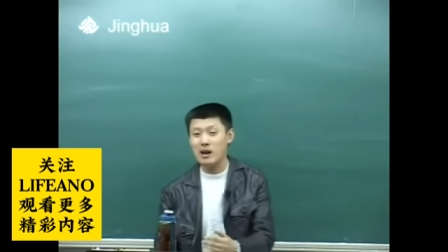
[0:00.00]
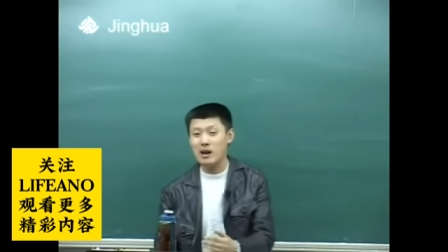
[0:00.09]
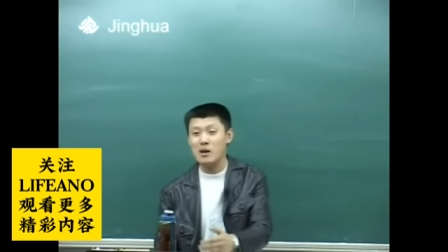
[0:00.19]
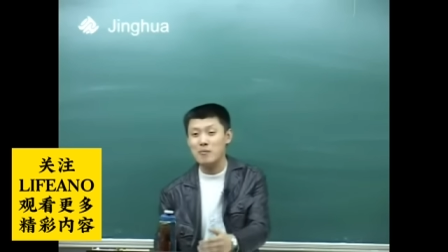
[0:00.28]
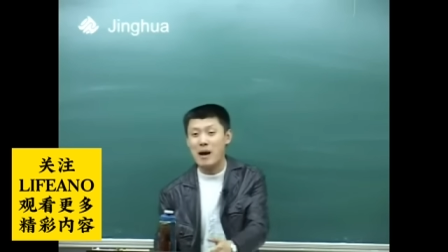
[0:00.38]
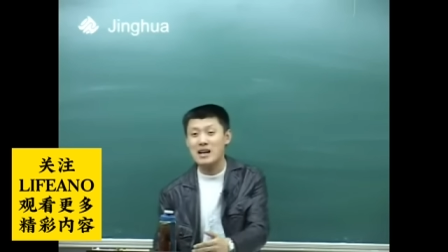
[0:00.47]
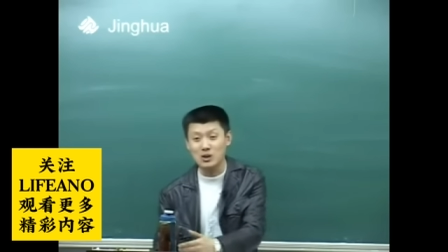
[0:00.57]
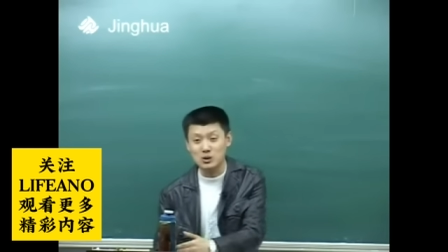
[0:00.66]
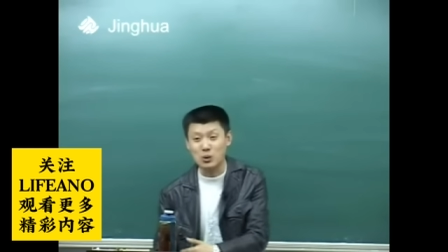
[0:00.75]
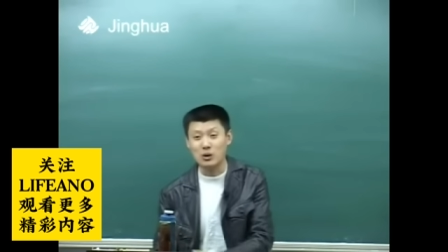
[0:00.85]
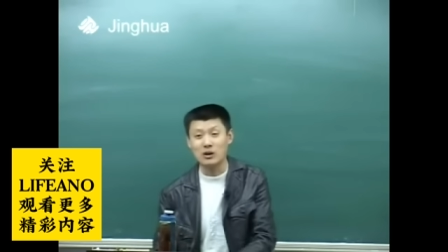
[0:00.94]
原来叫八角
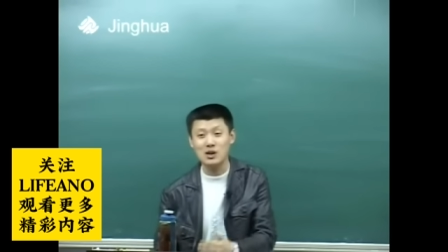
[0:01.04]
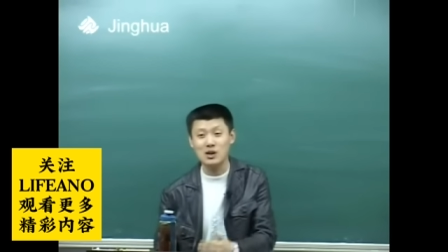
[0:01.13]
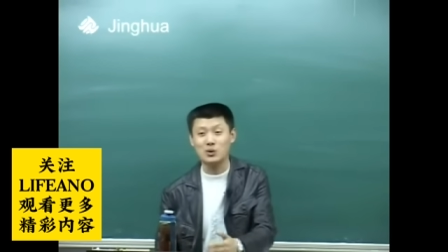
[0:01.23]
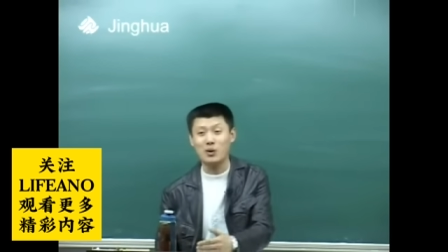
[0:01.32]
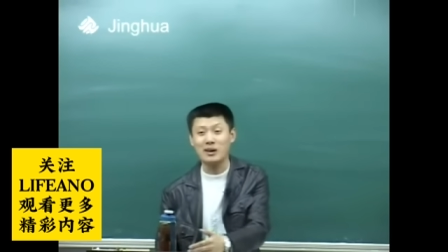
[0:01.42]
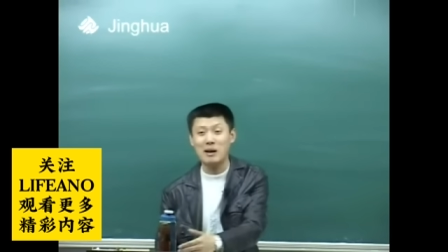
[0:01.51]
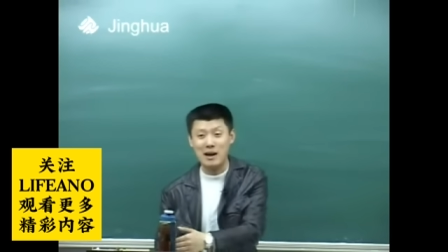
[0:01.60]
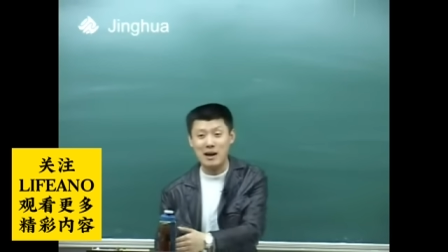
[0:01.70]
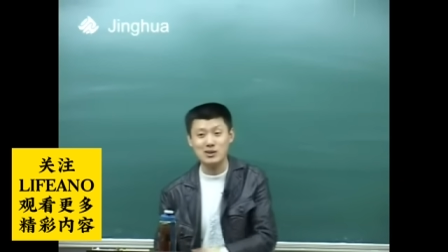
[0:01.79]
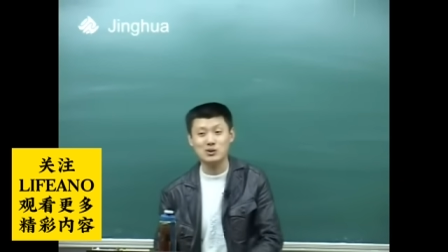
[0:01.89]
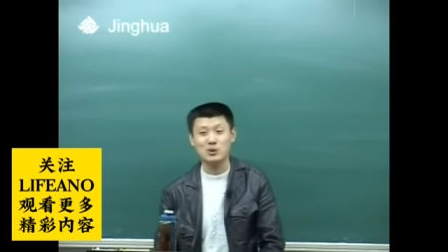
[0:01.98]
村儿，叫多少年
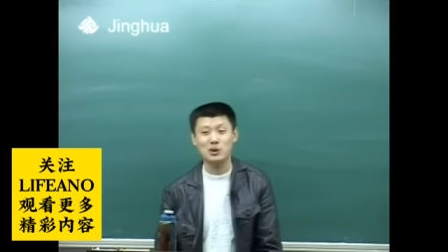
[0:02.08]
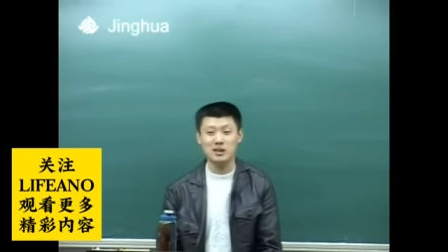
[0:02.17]
八角村